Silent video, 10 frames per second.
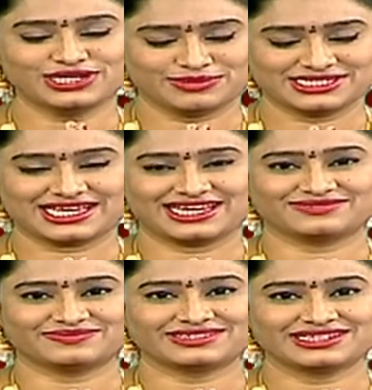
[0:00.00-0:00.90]
నమస్కారం
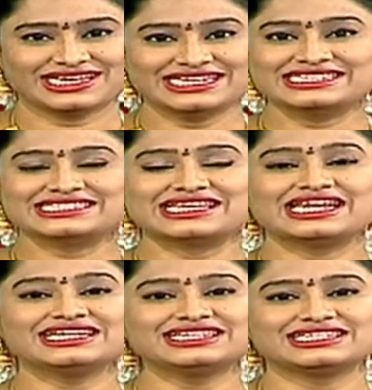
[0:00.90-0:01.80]

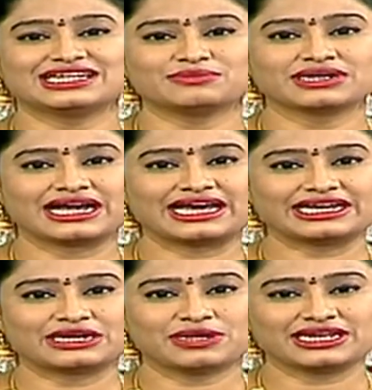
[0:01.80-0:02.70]
సనాతన ధర్మం
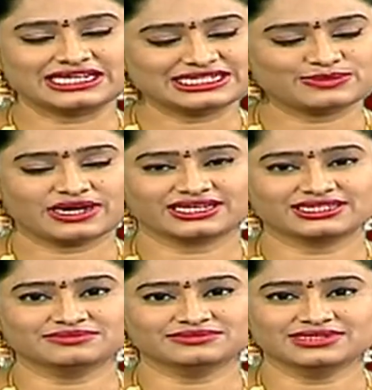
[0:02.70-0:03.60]
కార్యక్రమానికి
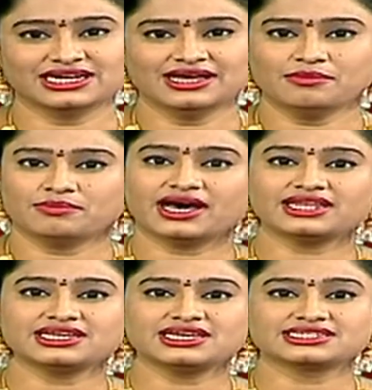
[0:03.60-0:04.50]
స్వాగతం
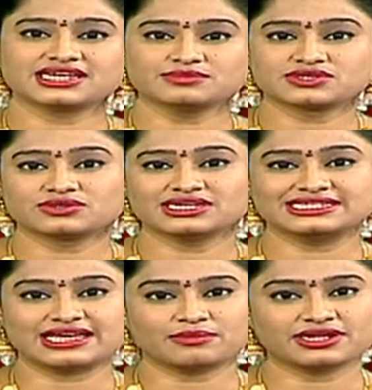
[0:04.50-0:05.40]
భారతీయ సంస్కృతి
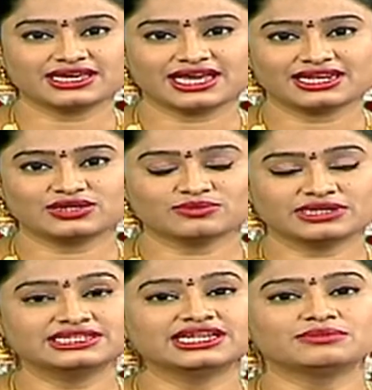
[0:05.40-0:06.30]
సాంప్రదాయాలలో మన
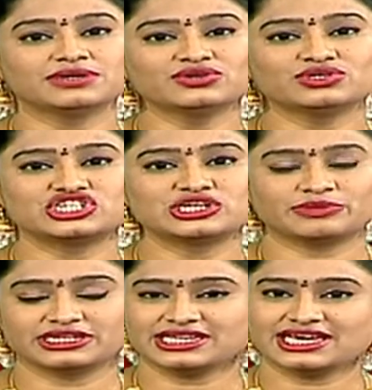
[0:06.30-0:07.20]
ధర్మం గురించి
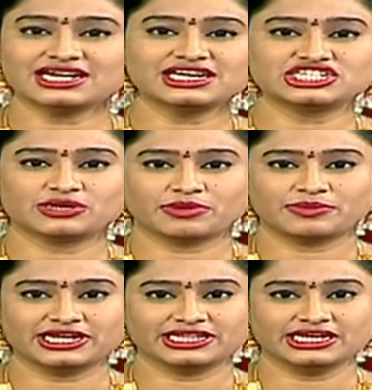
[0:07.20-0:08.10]
ప్రత్యేకంగా
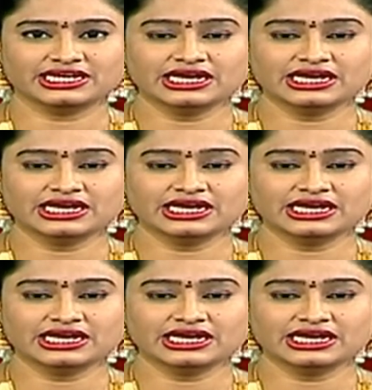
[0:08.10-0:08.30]
చెప్పబడింది